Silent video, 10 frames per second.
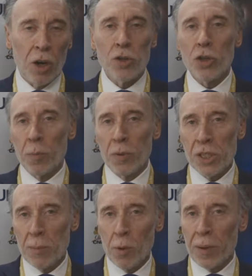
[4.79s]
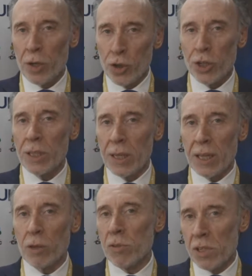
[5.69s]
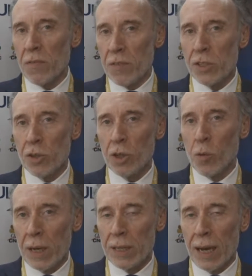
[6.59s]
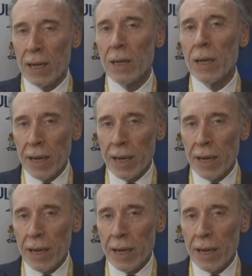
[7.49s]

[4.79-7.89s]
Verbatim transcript: Oggi non possiamo prescindere da un servizio di qualità